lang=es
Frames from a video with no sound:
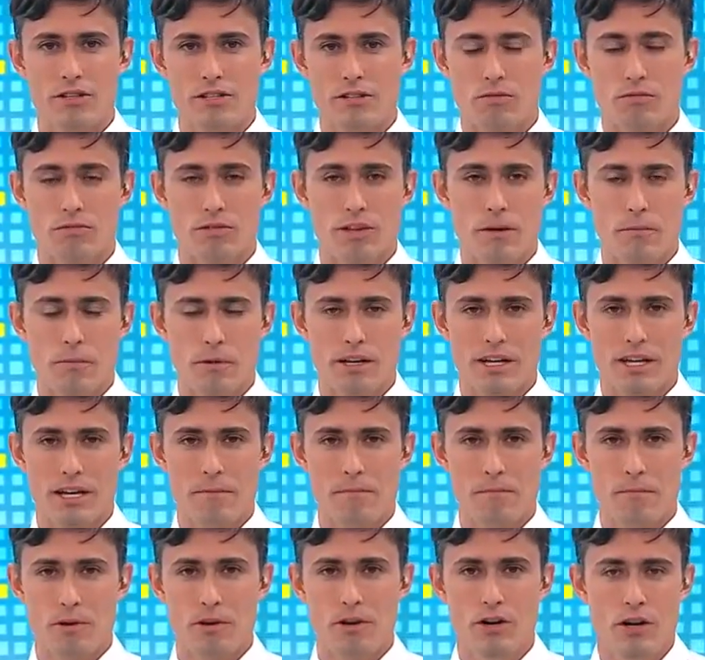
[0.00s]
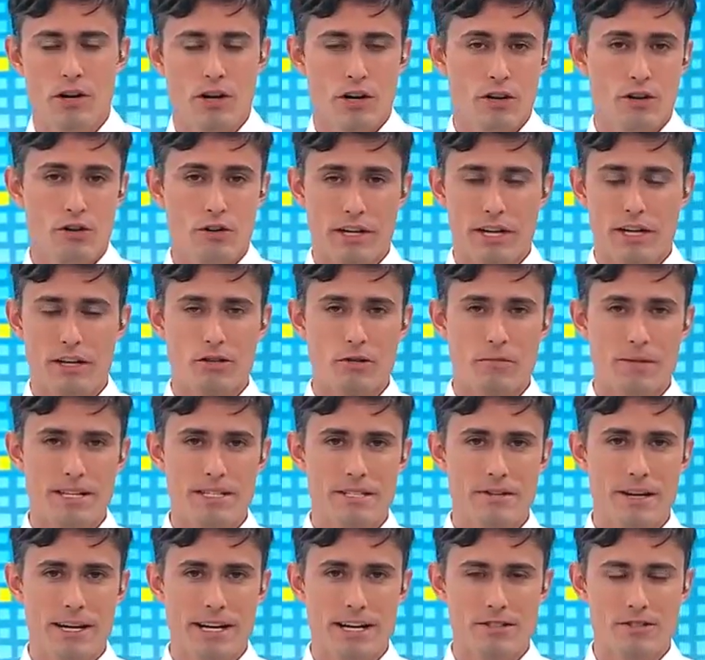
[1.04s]
Si usted, por ejemplo, no quiere
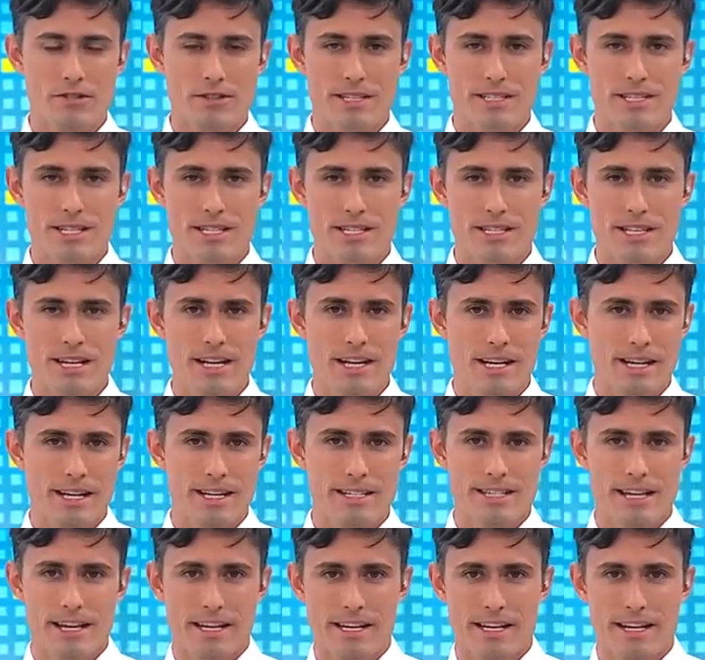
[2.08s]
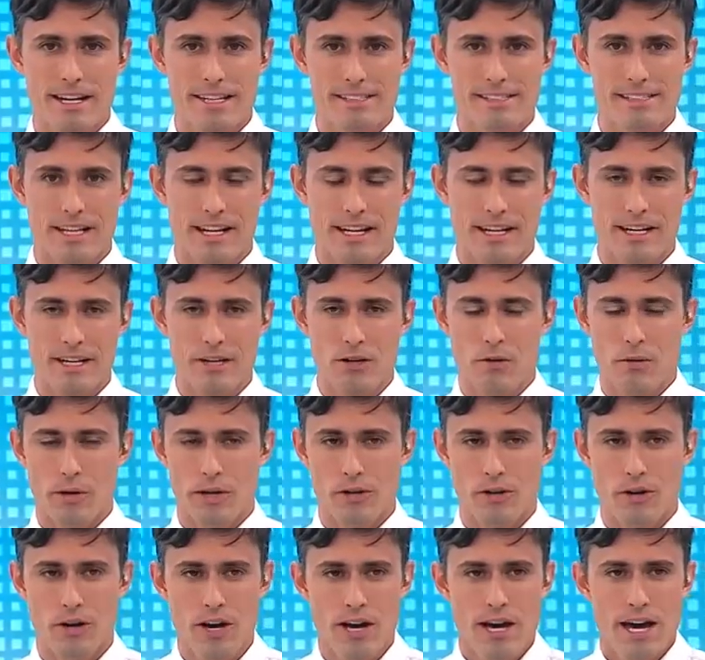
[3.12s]
tomarse vacaciones en Chile, quiere salir al extranjero,
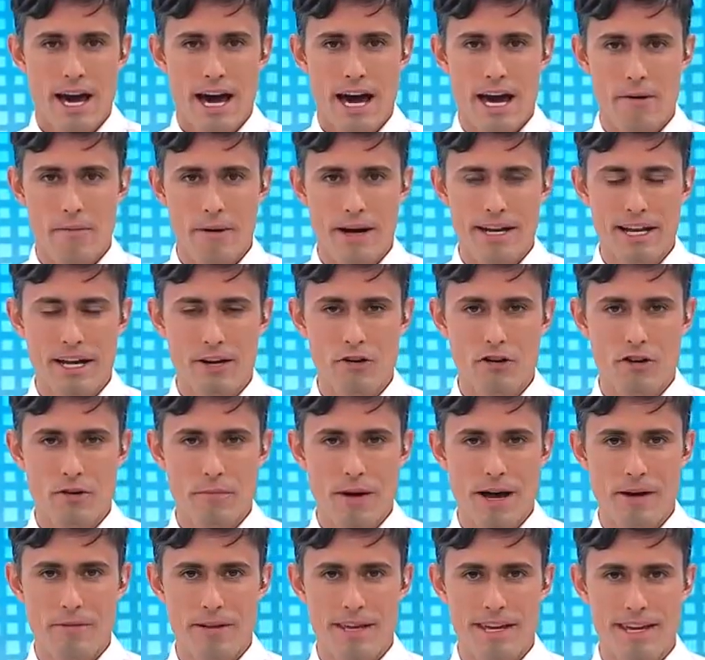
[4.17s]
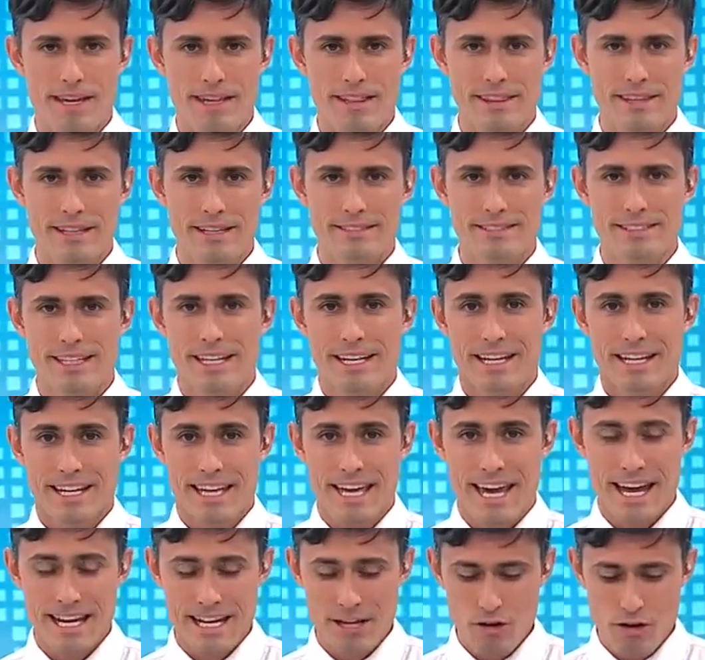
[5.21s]
bueno, hay varias normas vigentes
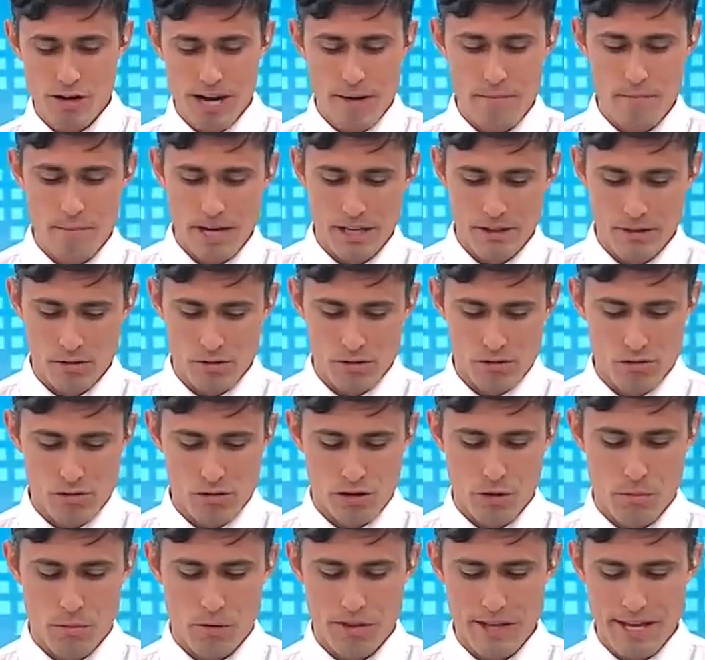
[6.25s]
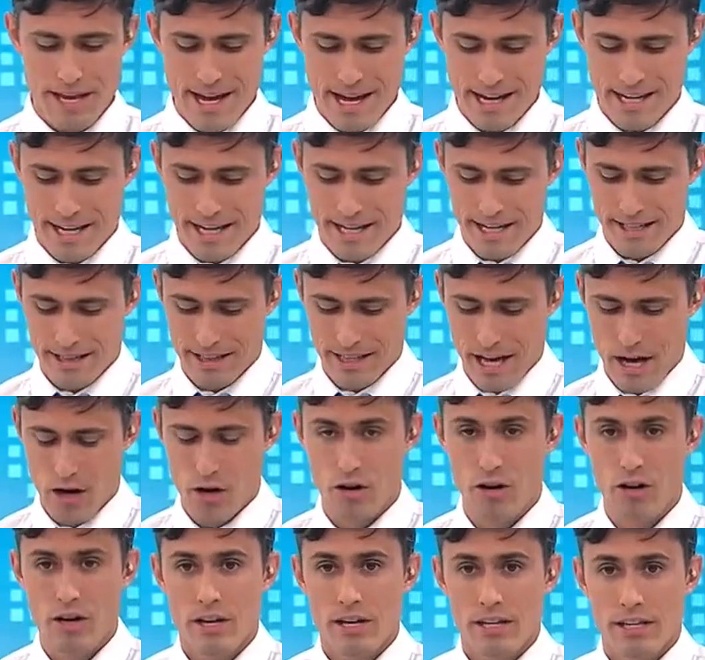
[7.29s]
que han ido cambiando los últimos días, que han
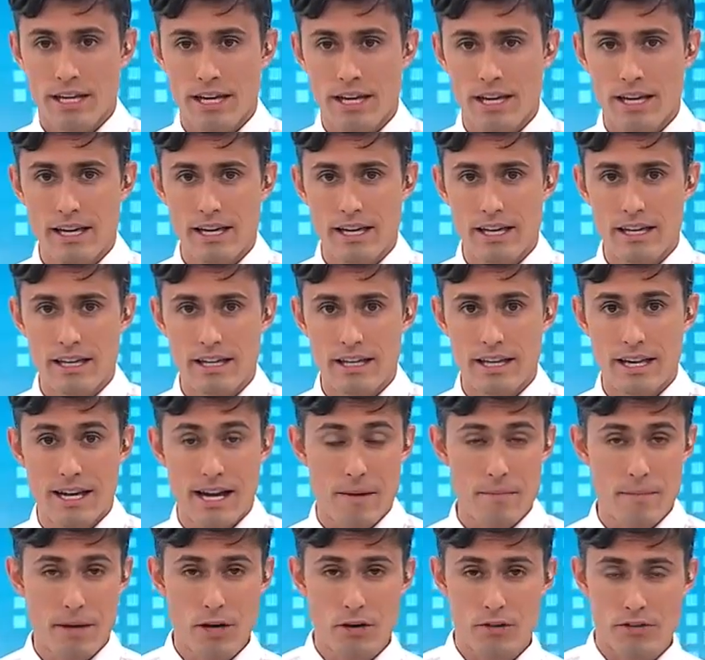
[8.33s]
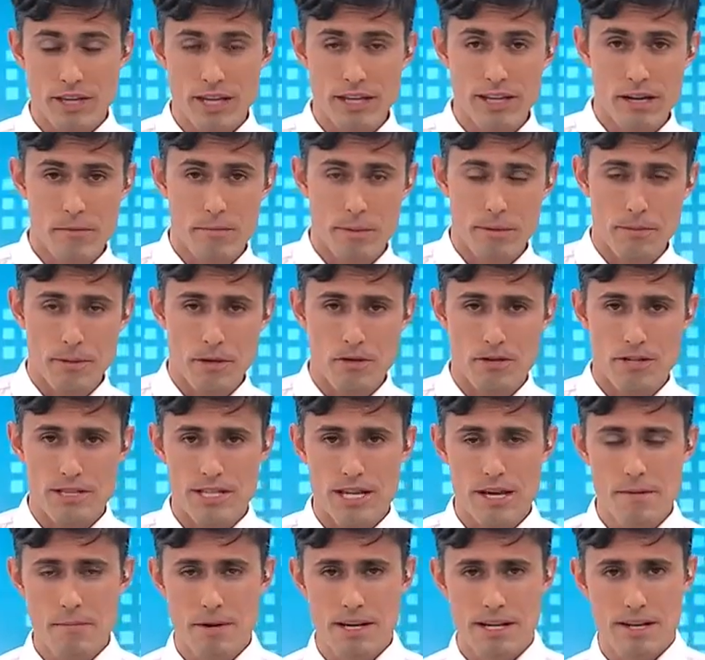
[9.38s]
estado, que, que cambiaron desde el primero de
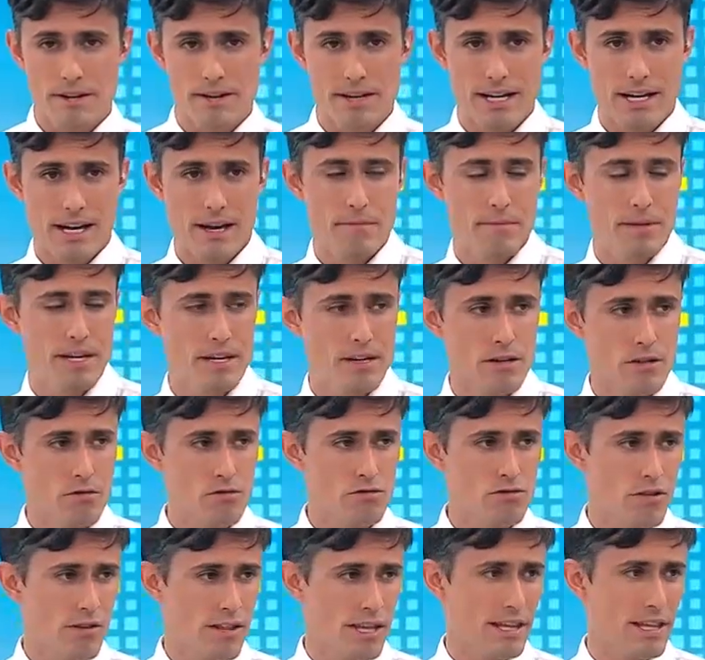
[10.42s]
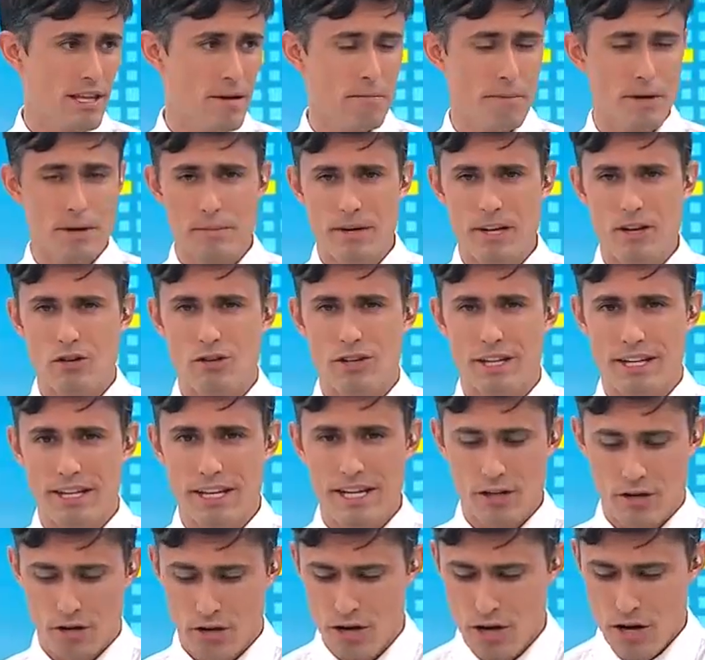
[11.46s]
diciembre y que van a cambiar incluso desde el primero de
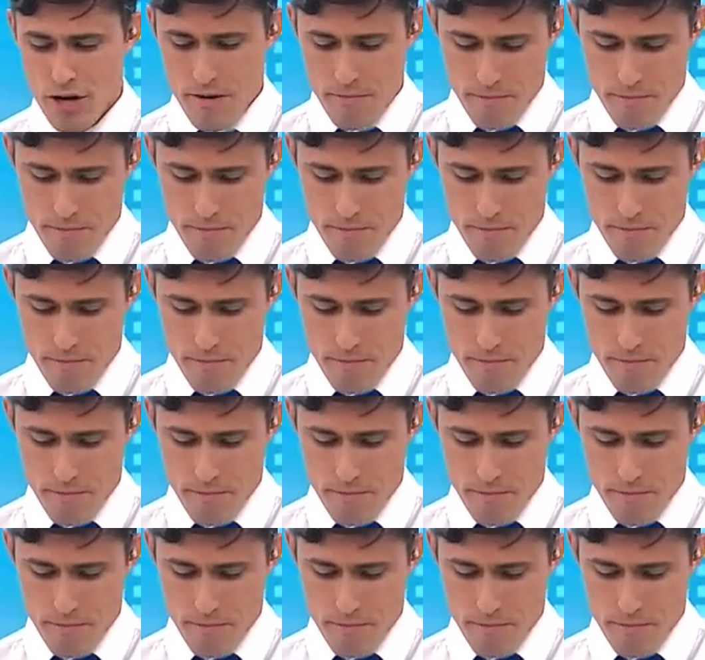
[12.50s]
enero.